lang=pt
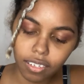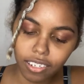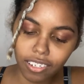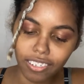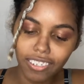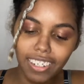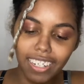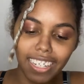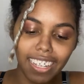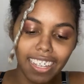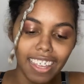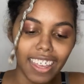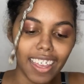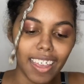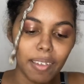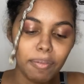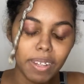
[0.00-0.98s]
com
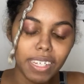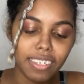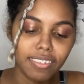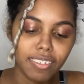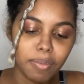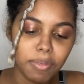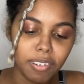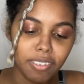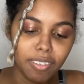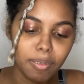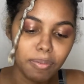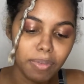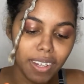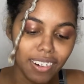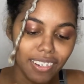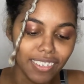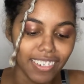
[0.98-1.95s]
ninguém, mas vamos ouvir o
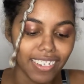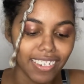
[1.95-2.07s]
barulho.